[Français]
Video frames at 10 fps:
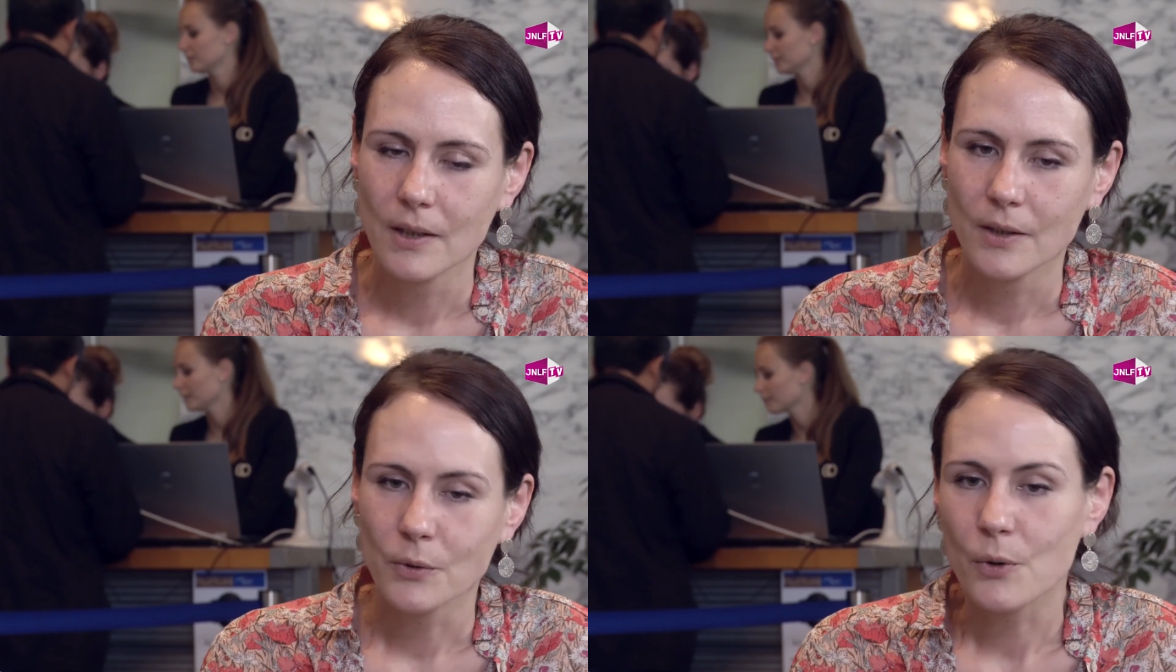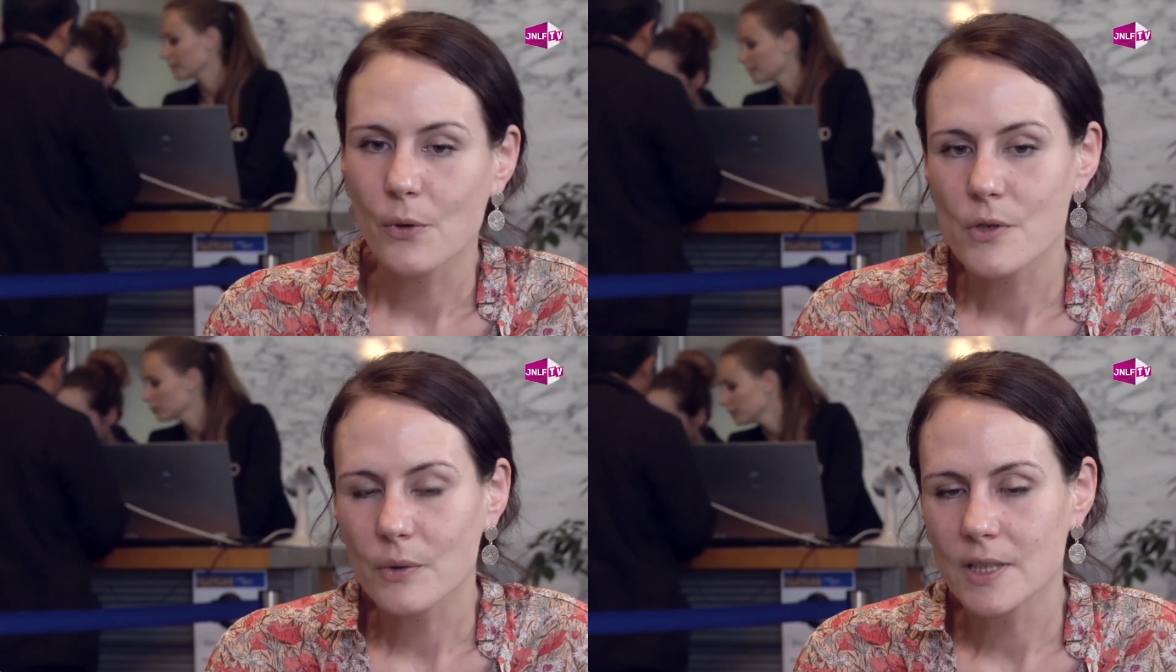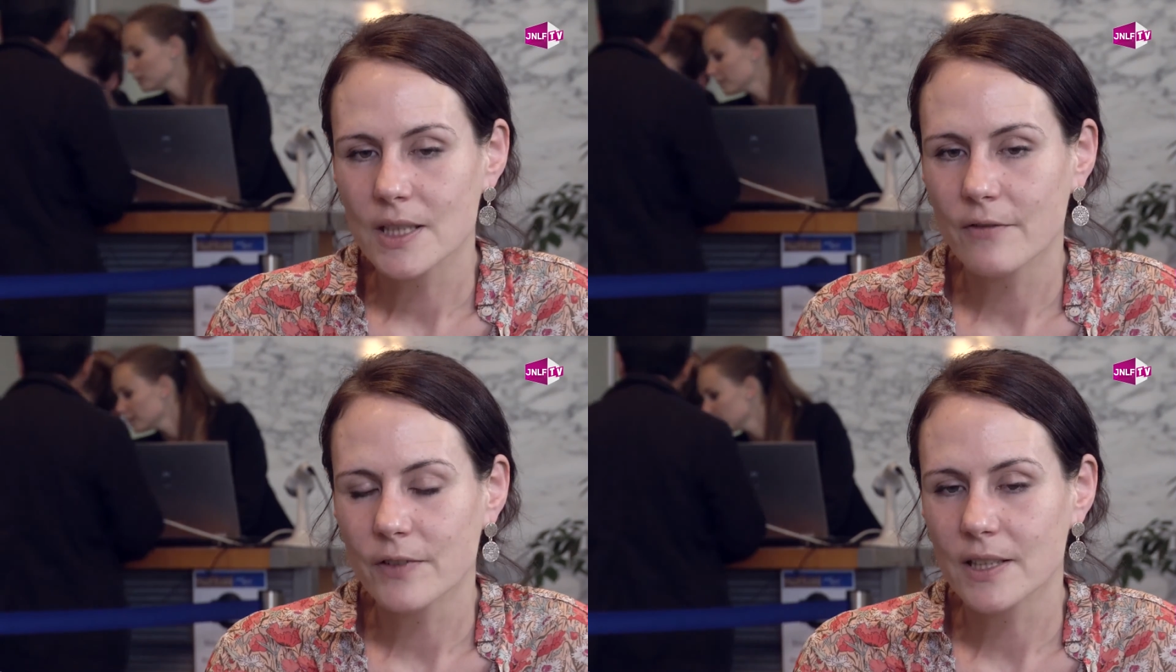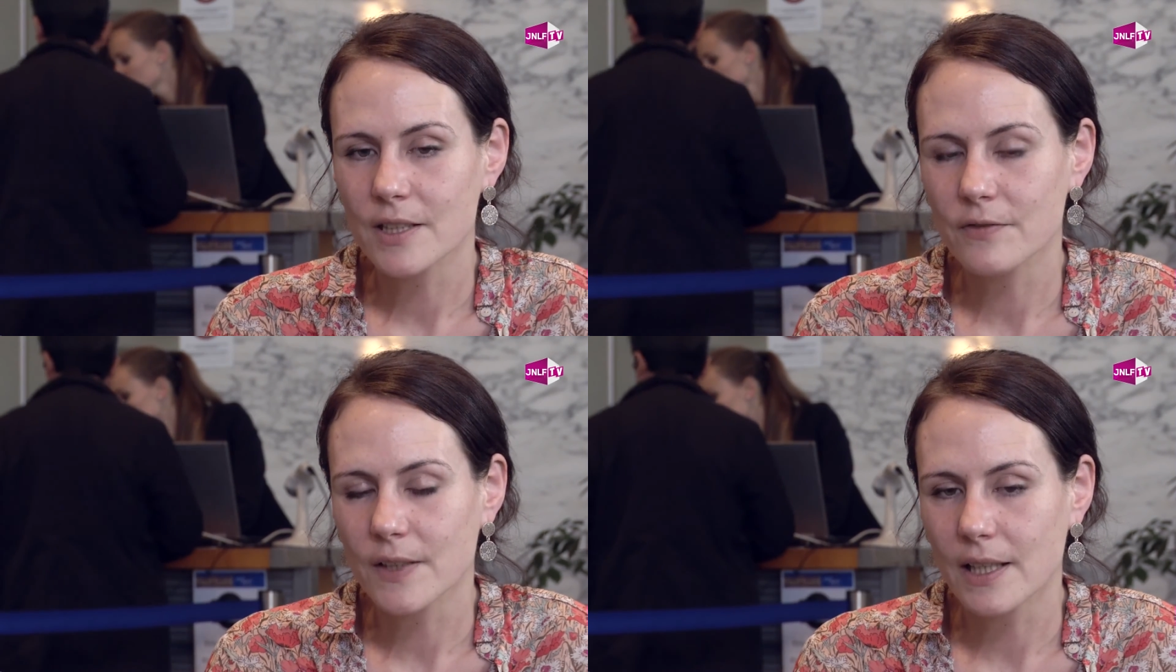Donc le ressenti
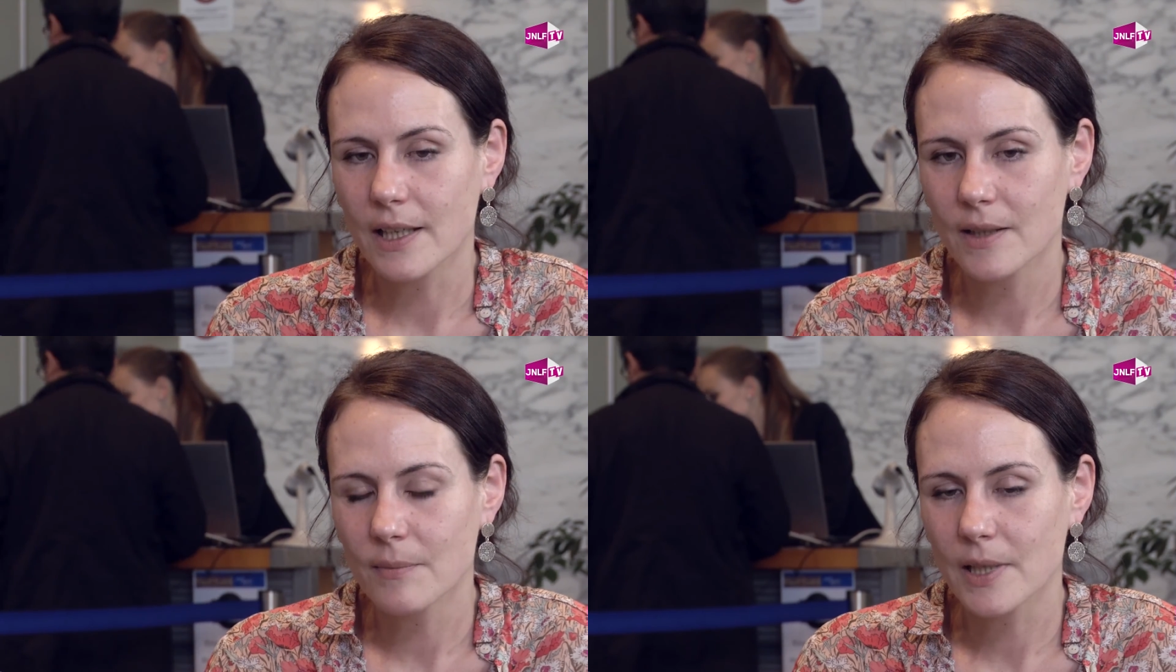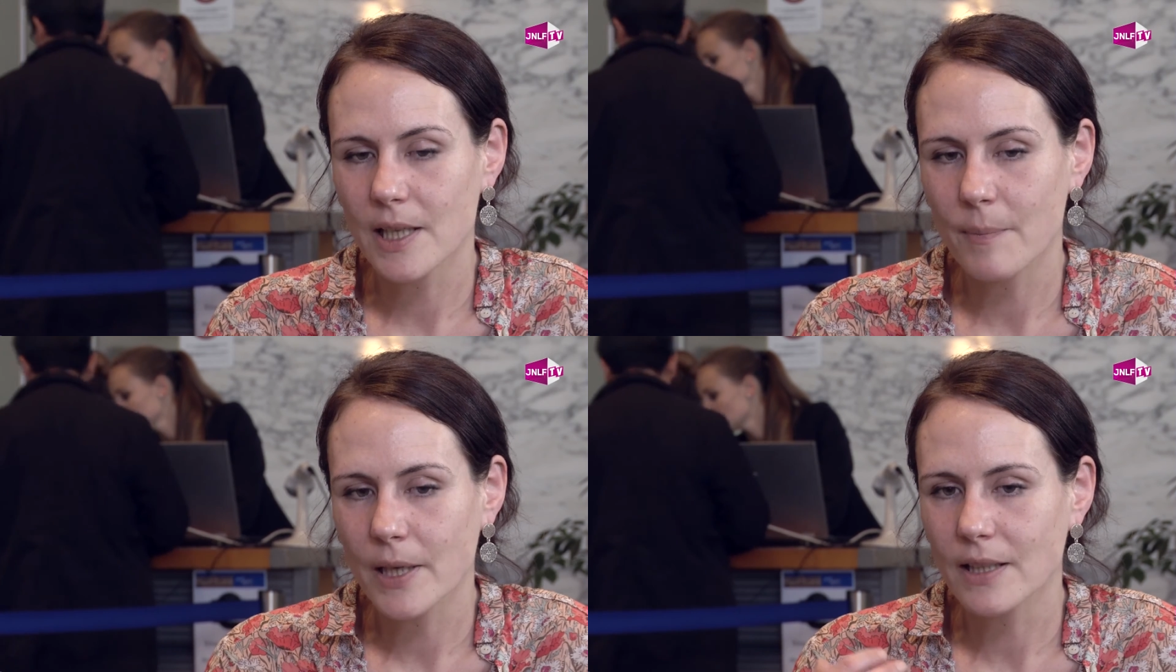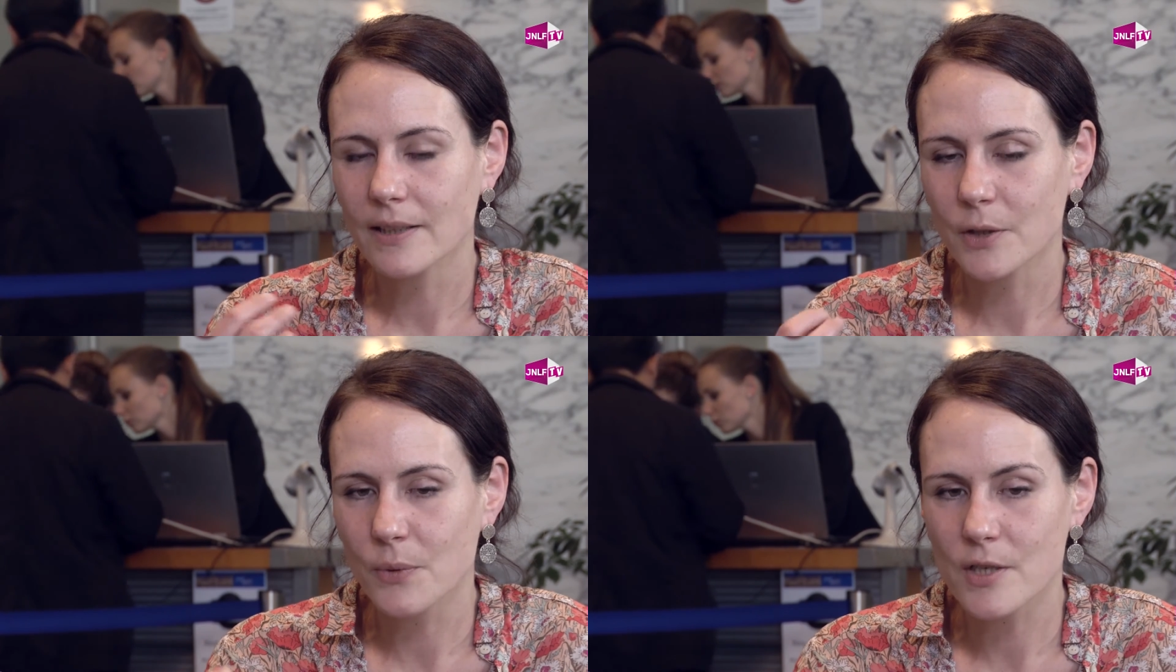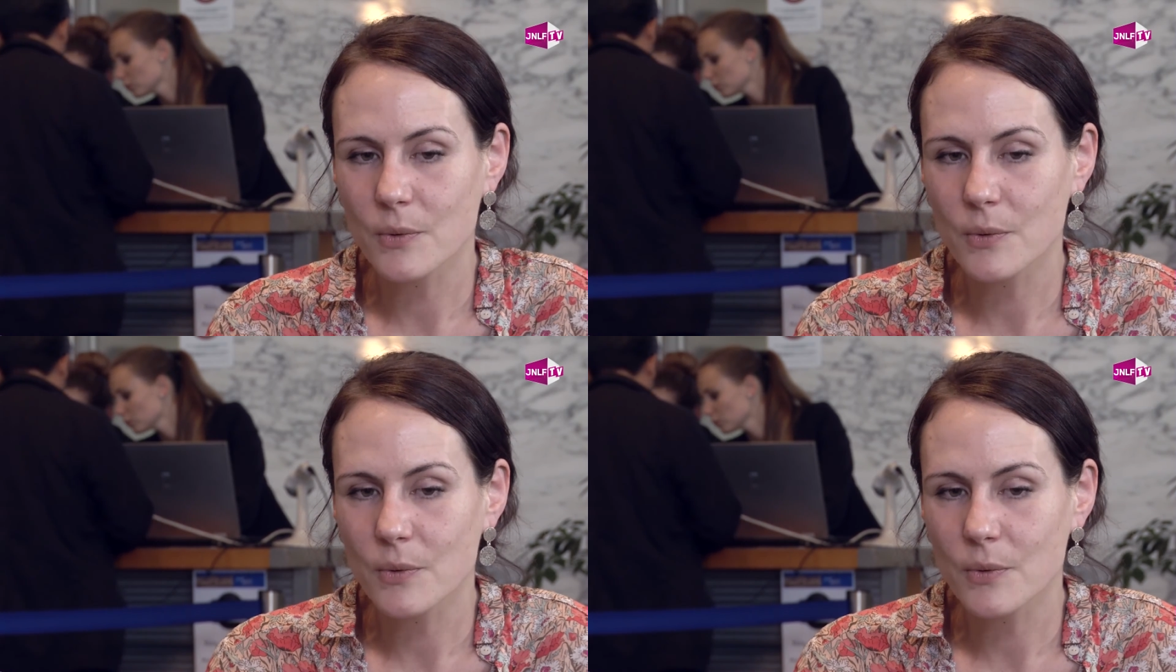affectif est là, mais il n'y a pas d'adéquation,